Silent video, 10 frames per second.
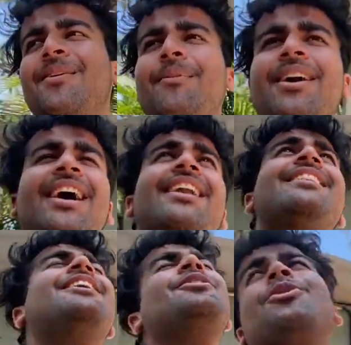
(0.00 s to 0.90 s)
बट यार
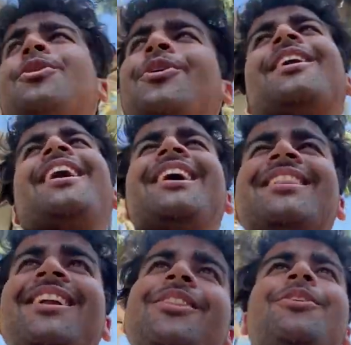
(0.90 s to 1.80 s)
इतना दुख हो रहा है ना
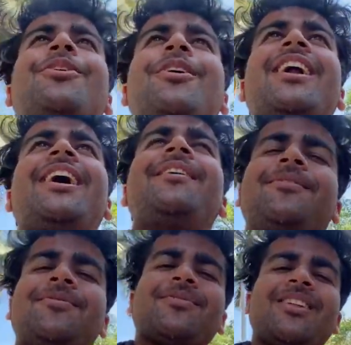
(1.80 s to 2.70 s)
इतना दुख हो रहा
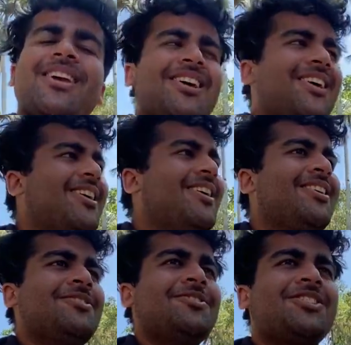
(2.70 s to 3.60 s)

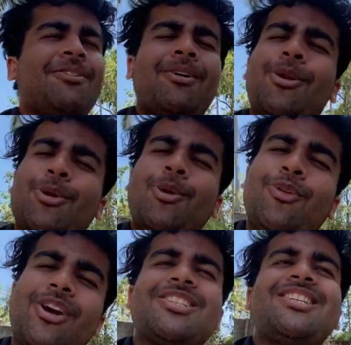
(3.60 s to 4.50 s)
है जब मैं ड्रोन
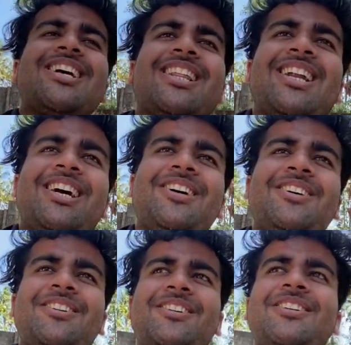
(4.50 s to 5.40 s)
फुटेज ले रहा था ना
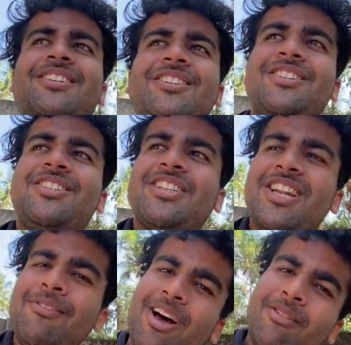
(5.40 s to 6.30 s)

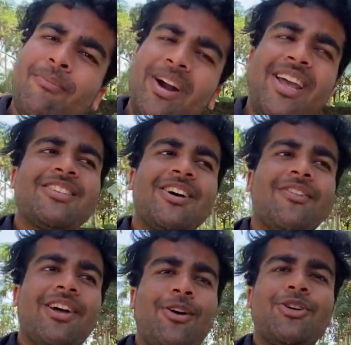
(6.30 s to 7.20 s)
जितनी बार मैं बढ़िया सर्व
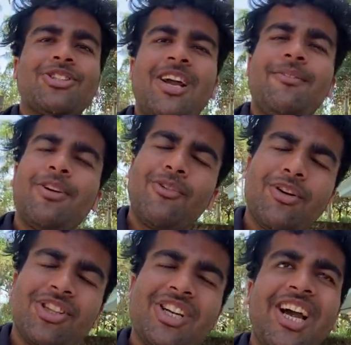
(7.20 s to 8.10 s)
कर रहा हूँ उस टाइम ड्रोन
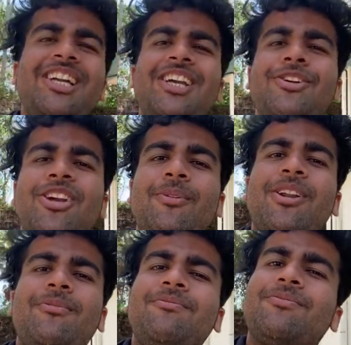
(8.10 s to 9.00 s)
फुटेज आई नहीं क्योंकि
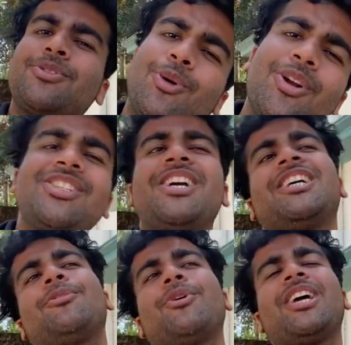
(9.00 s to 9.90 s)
मेरी स्टोरेज ही
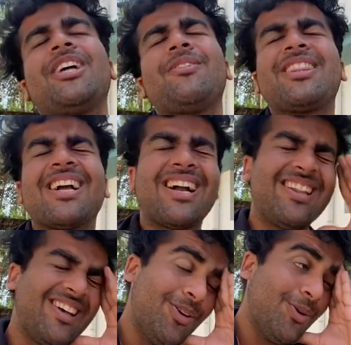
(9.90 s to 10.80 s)
ख़त्म हो गया था मैं तक
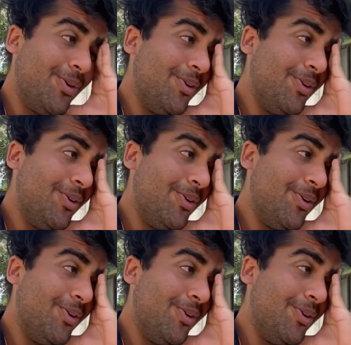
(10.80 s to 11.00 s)
गधा हूँ